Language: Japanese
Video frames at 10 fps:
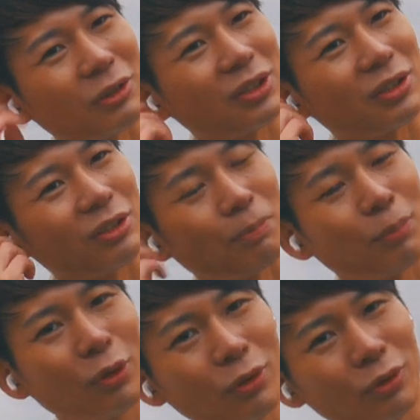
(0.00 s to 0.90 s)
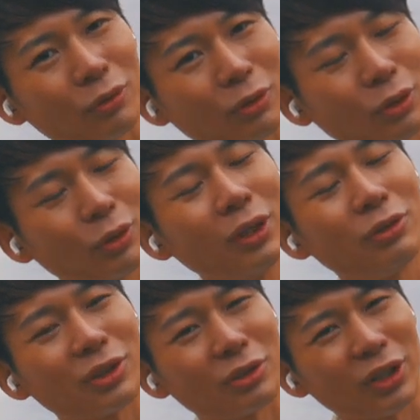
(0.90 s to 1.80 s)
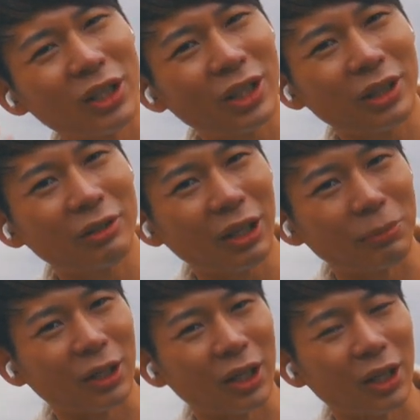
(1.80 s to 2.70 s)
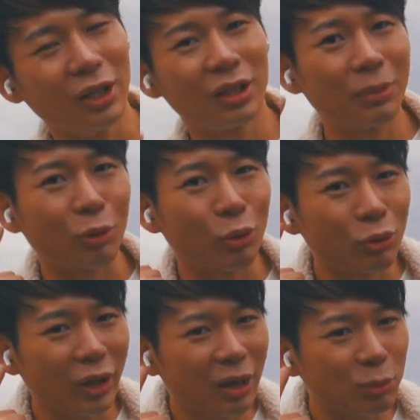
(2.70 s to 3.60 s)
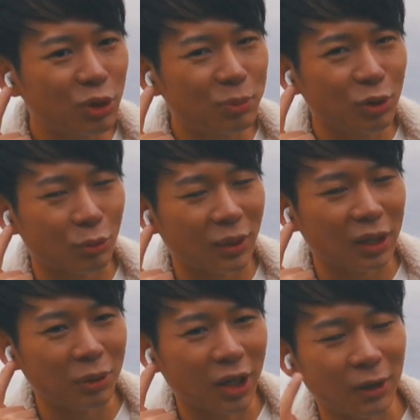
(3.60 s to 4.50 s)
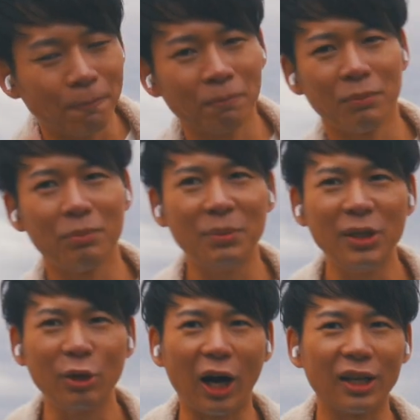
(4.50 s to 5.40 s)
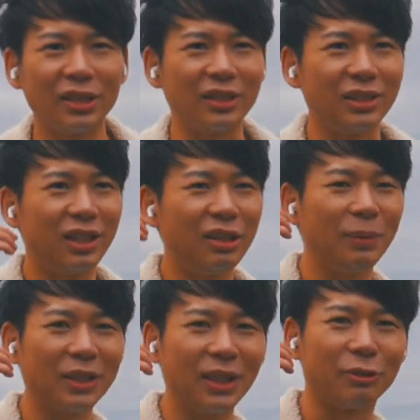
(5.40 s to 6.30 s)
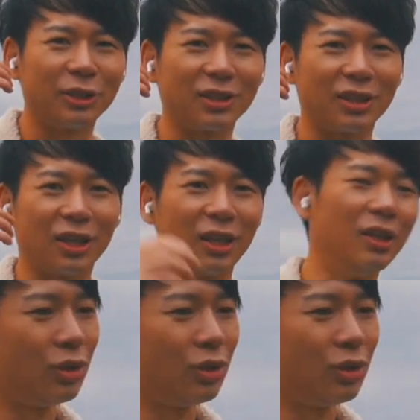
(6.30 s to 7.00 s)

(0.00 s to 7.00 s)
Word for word: りとかするとポロッと取れるんですよね。引っ掛けるタイプだから。でもこの AirPods Pro の場合は耳の穴に入れるパターンのやつだから